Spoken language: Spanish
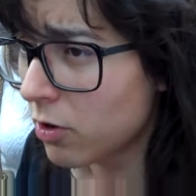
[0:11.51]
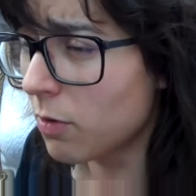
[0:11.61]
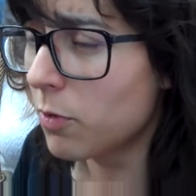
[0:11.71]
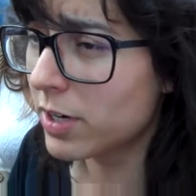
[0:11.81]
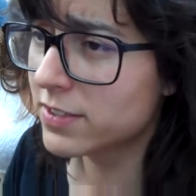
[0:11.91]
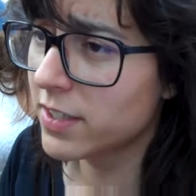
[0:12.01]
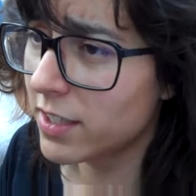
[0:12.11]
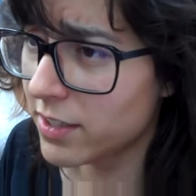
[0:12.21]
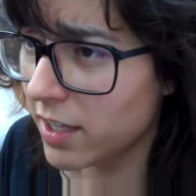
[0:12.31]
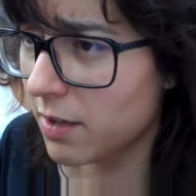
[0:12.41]
como
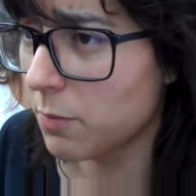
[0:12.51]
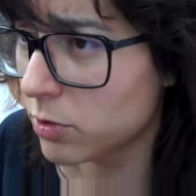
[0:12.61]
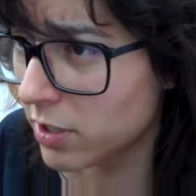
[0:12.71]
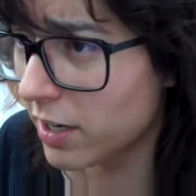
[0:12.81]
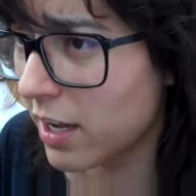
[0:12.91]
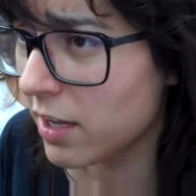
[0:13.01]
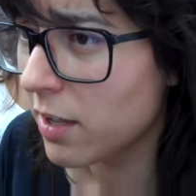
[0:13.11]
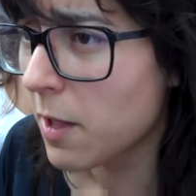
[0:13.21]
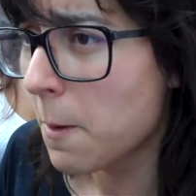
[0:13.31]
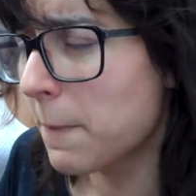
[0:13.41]
residente de Monterrey
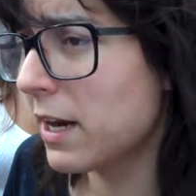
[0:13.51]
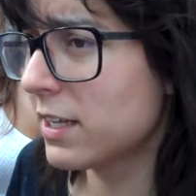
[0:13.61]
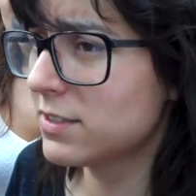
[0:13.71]
para